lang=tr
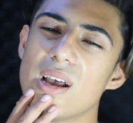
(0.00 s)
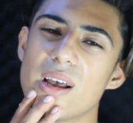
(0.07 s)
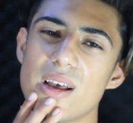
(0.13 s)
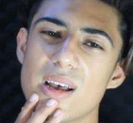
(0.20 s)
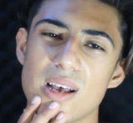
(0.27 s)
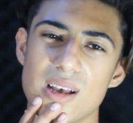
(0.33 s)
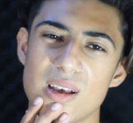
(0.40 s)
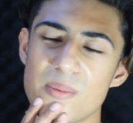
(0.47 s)

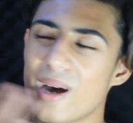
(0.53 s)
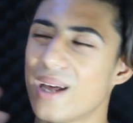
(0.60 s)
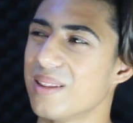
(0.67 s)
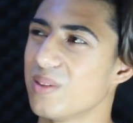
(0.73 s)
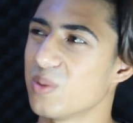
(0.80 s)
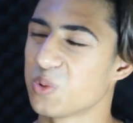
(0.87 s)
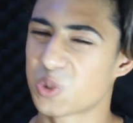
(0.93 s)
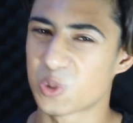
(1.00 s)
Ee,
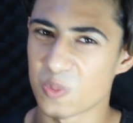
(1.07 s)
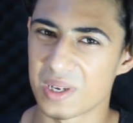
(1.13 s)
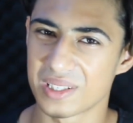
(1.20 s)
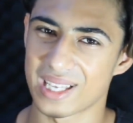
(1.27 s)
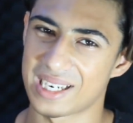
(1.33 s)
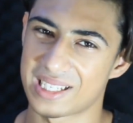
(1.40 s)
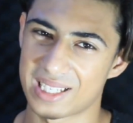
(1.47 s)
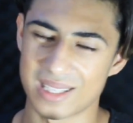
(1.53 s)
ben
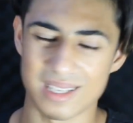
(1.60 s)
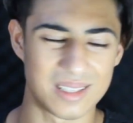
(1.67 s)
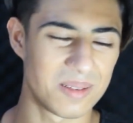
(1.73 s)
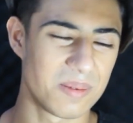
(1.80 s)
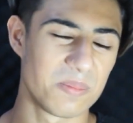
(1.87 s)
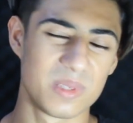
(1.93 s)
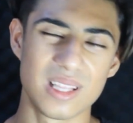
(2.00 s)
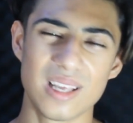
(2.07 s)
uçmayı tercih
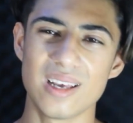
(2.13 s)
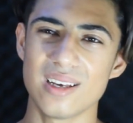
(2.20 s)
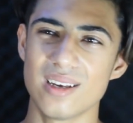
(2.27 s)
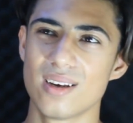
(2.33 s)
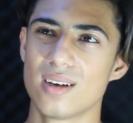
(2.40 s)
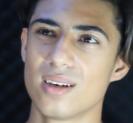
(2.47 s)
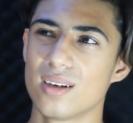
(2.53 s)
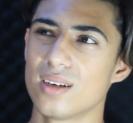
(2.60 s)
ederdim. Bir
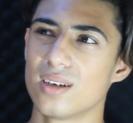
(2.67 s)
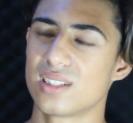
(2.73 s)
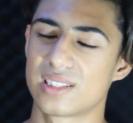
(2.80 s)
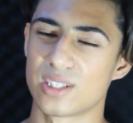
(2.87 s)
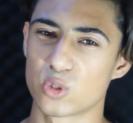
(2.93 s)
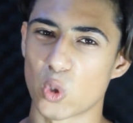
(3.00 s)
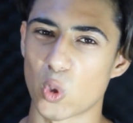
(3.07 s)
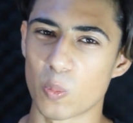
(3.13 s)
de
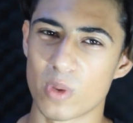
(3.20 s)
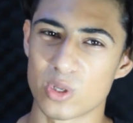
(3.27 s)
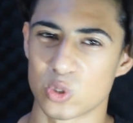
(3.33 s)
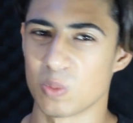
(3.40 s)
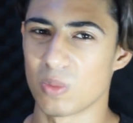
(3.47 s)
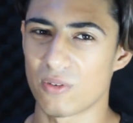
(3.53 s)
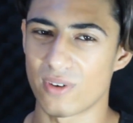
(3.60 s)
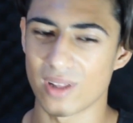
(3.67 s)
işte
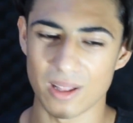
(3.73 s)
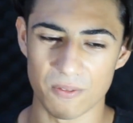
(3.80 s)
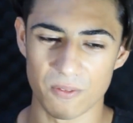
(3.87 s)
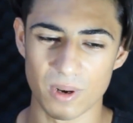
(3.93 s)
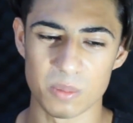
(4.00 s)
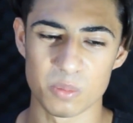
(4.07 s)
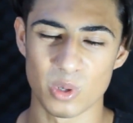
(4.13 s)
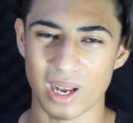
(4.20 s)
görünmez olma falan
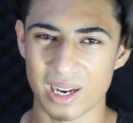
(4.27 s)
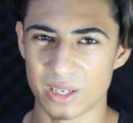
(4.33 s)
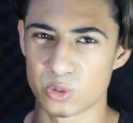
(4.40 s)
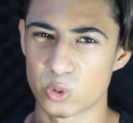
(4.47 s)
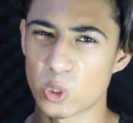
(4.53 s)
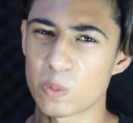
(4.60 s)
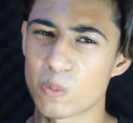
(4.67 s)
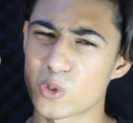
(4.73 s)
filan böyle.
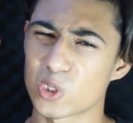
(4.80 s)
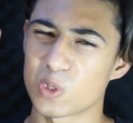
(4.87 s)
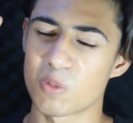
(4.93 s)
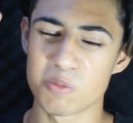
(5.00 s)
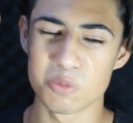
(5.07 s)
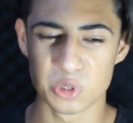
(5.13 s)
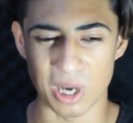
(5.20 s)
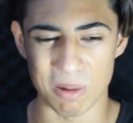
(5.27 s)
Aynen görünmez
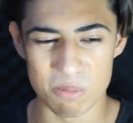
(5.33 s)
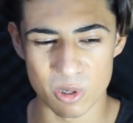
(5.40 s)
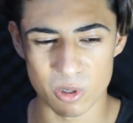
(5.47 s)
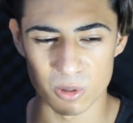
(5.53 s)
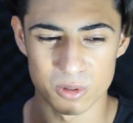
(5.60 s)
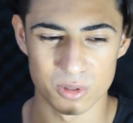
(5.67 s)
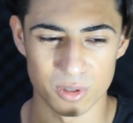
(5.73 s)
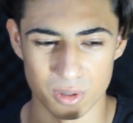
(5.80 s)
olma mükemmel
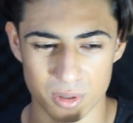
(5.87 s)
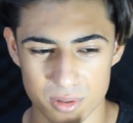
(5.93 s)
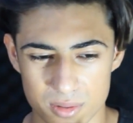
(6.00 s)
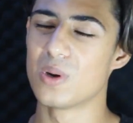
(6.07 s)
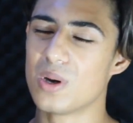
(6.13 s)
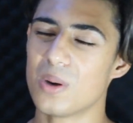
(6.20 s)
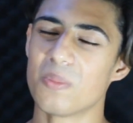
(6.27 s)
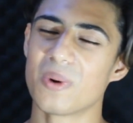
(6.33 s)
olurdu.
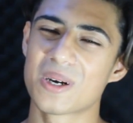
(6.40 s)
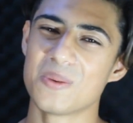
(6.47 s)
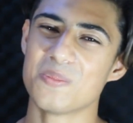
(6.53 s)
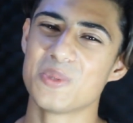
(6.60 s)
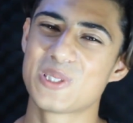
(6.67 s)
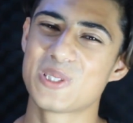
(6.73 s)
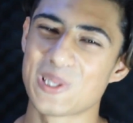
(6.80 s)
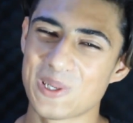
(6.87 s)

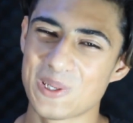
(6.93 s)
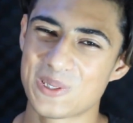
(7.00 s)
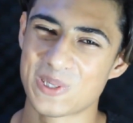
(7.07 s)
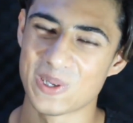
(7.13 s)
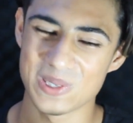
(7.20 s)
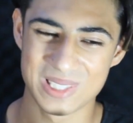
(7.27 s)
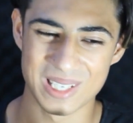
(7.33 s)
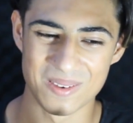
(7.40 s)
Bakın bu soruyu
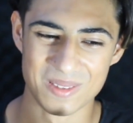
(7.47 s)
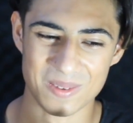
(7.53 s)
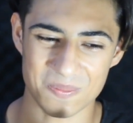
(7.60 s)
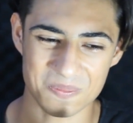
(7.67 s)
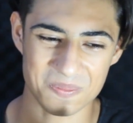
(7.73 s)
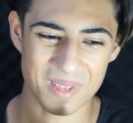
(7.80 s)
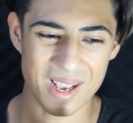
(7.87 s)
çok sevdim.